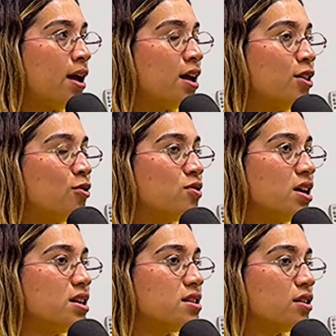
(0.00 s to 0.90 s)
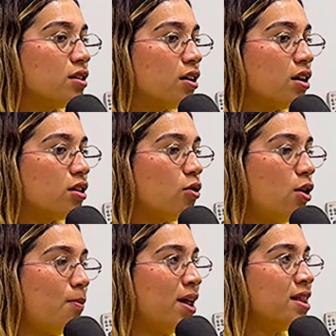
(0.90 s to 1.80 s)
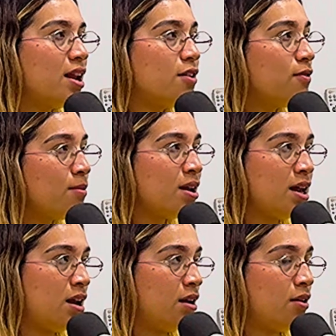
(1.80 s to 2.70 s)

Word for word: entonces todo el plantel es femenil.